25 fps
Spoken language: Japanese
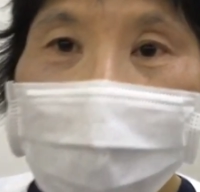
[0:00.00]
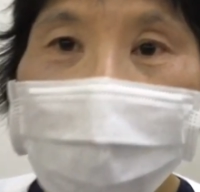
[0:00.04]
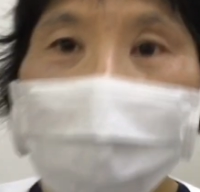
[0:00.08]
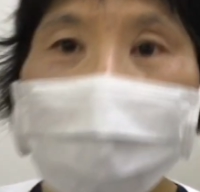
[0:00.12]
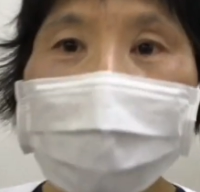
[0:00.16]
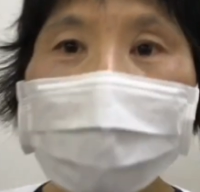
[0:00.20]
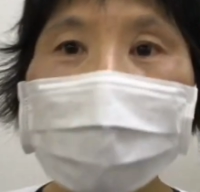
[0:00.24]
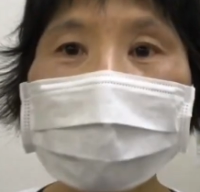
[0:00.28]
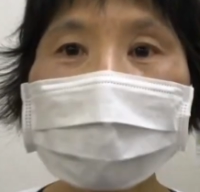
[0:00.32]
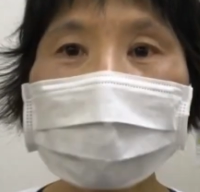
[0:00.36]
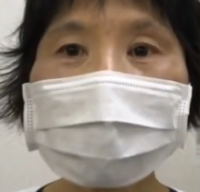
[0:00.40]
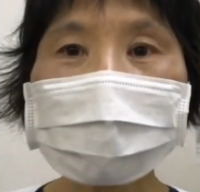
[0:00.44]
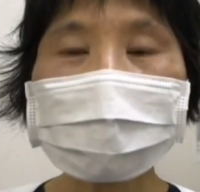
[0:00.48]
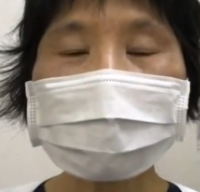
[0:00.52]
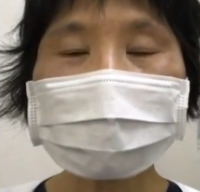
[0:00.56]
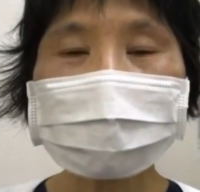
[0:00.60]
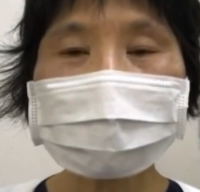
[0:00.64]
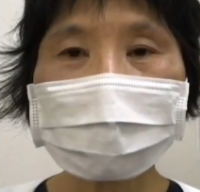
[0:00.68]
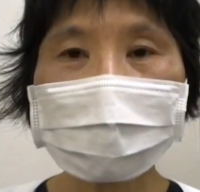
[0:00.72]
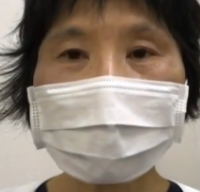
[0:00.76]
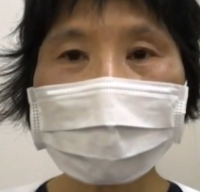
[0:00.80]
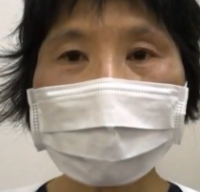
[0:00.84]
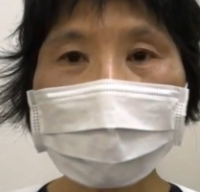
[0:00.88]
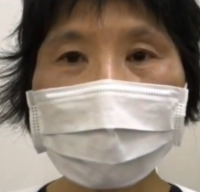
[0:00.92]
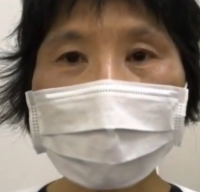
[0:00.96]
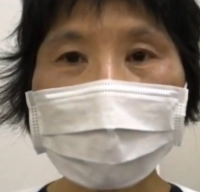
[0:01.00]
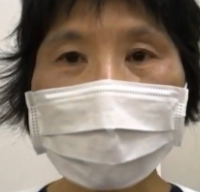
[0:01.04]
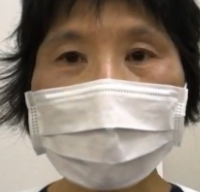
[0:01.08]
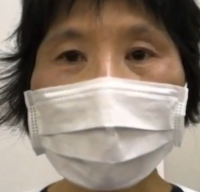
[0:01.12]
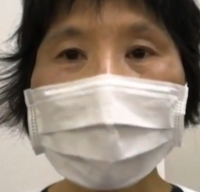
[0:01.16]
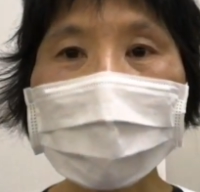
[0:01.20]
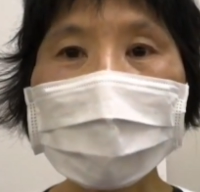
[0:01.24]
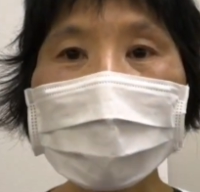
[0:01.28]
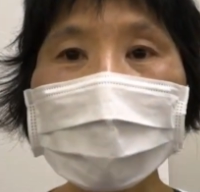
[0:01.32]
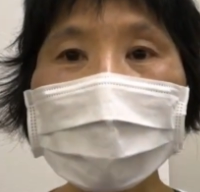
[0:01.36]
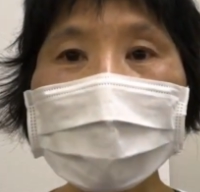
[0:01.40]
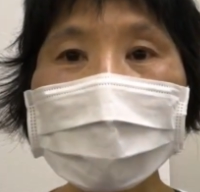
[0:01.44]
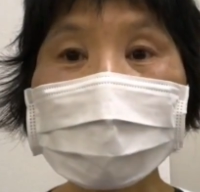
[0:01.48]
と思ったんですけど
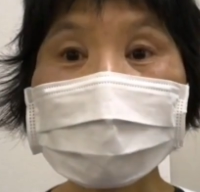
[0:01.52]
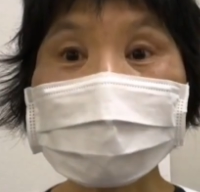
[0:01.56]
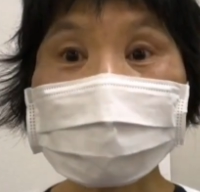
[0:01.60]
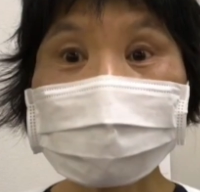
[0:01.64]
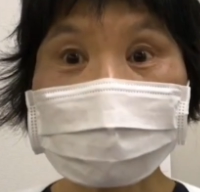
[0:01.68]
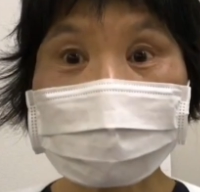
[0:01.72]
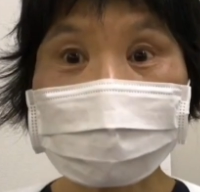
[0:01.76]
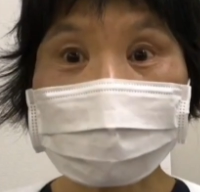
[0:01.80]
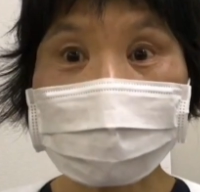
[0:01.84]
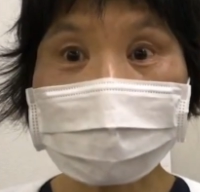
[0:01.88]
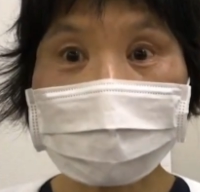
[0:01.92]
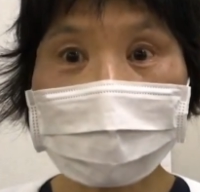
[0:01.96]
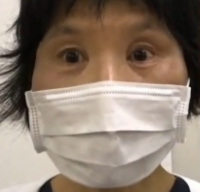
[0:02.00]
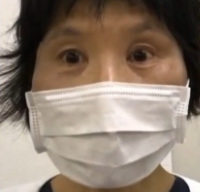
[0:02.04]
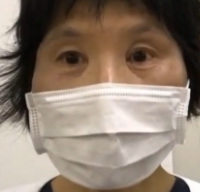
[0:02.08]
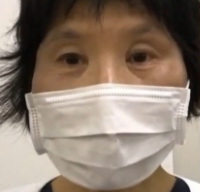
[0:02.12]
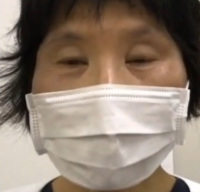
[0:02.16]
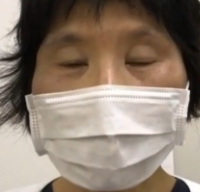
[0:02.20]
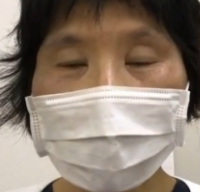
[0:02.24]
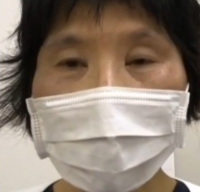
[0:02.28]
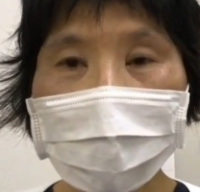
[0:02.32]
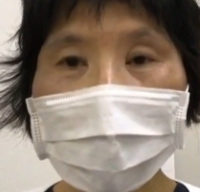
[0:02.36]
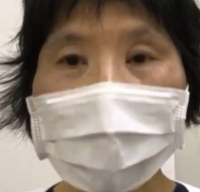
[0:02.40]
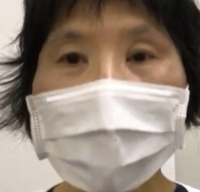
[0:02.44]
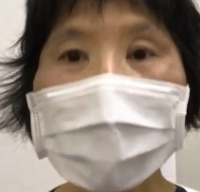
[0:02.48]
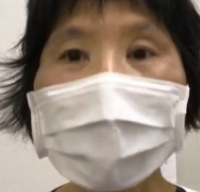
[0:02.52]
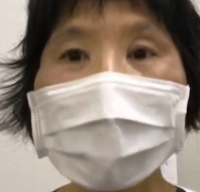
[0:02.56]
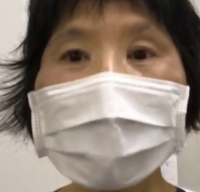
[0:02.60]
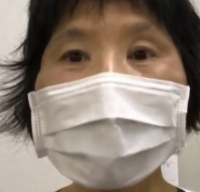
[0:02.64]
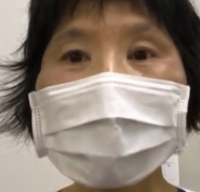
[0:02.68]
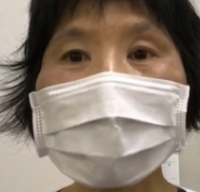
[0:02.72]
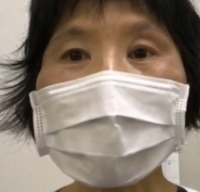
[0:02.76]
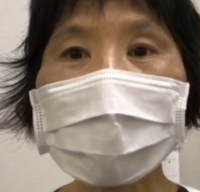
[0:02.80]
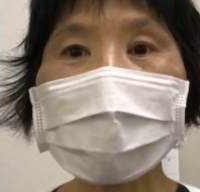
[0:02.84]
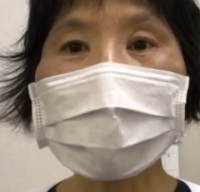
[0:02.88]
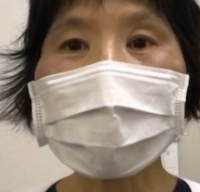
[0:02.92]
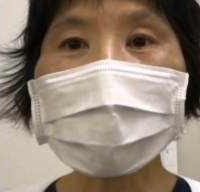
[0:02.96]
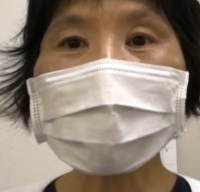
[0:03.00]
クスの中は
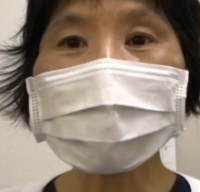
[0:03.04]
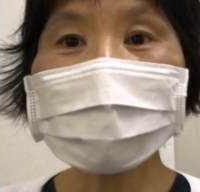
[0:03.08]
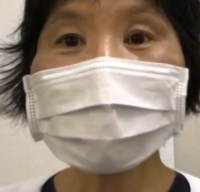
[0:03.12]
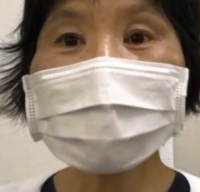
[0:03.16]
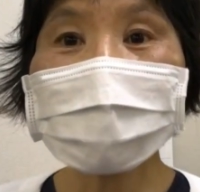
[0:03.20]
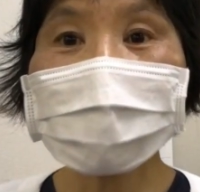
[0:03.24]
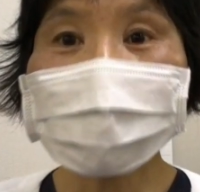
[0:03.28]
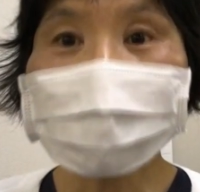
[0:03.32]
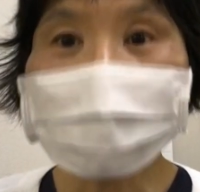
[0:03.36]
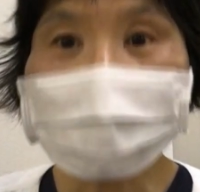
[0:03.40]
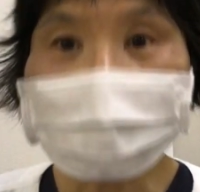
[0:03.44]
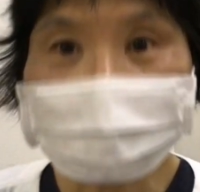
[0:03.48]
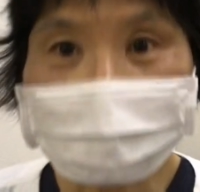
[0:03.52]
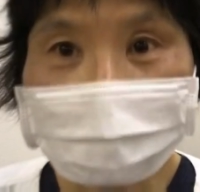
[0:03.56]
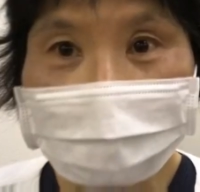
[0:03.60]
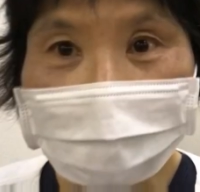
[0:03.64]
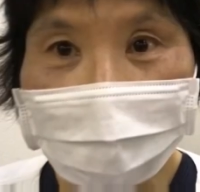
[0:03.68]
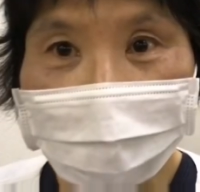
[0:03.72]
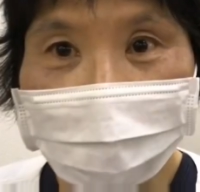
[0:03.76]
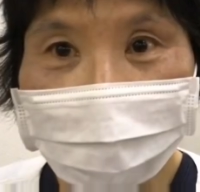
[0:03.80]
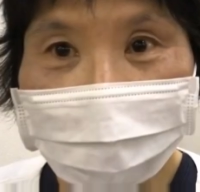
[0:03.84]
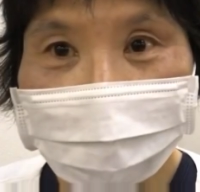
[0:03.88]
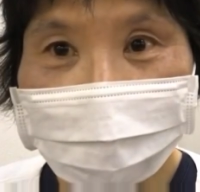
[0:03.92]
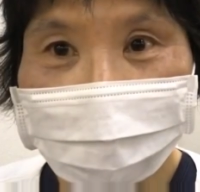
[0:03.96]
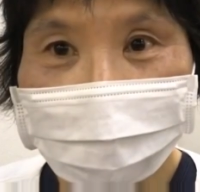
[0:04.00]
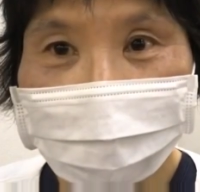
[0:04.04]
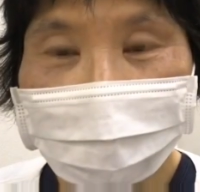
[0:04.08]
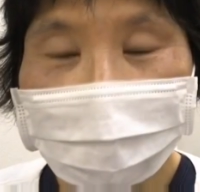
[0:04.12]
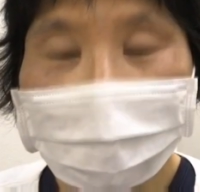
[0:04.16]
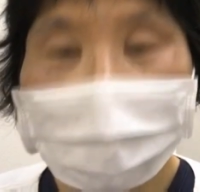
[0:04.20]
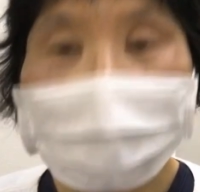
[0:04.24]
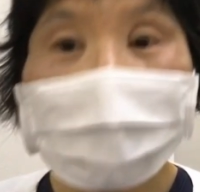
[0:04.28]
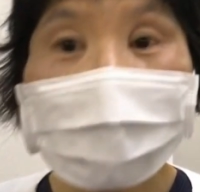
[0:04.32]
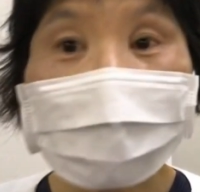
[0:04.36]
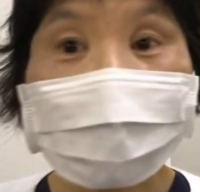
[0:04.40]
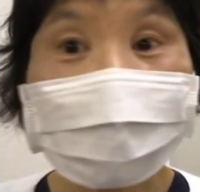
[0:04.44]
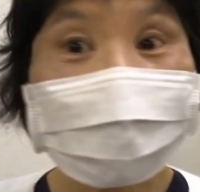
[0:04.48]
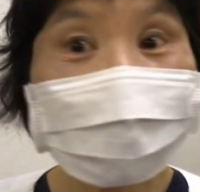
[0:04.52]
乾いていました
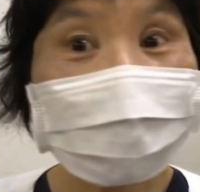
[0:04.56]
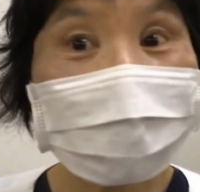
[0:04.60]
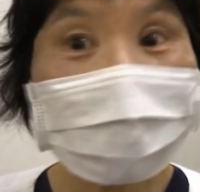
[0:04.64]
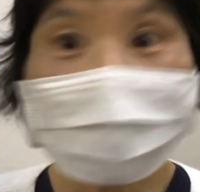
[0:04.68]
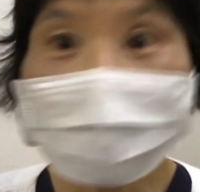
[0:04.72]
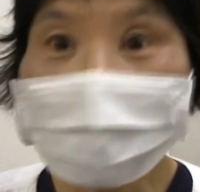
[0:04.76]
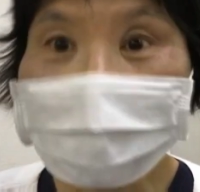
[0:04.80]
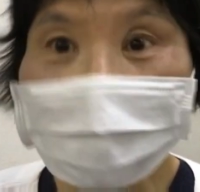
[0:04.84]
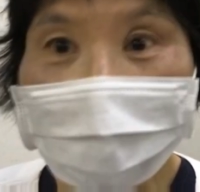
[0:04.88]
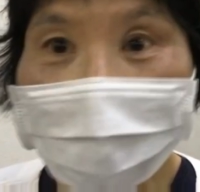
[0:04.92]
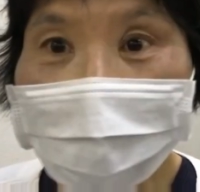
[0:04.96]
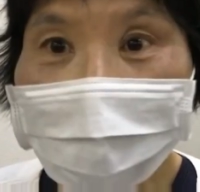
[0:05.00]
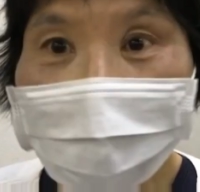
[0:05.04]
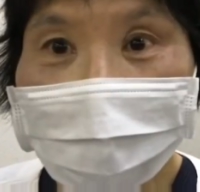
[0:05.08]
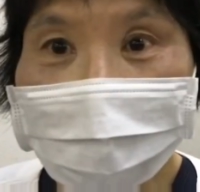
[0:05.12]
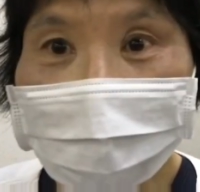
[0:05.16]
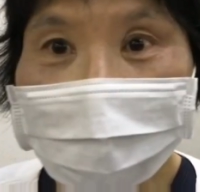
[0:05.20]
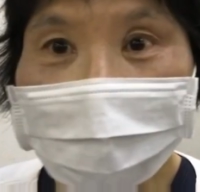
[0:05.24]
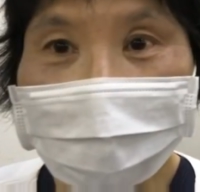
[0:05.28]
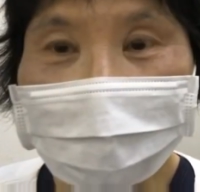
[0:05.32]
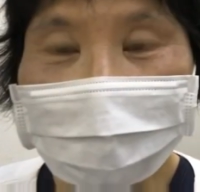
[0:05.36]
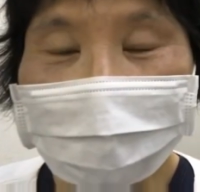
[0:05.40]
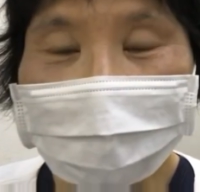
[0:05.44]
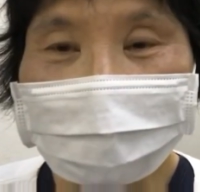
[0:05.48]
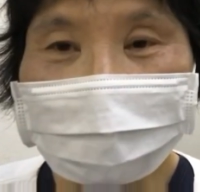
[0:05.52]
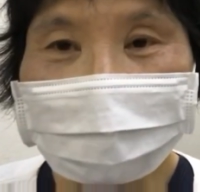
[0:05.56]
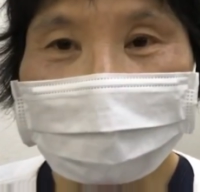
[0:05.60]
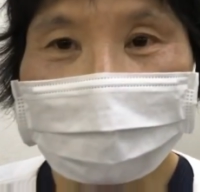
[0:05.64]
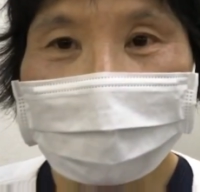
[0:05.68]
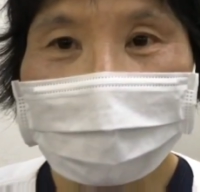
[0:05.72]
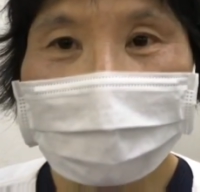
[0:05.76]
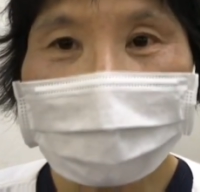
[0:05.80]
濡れてなかったんです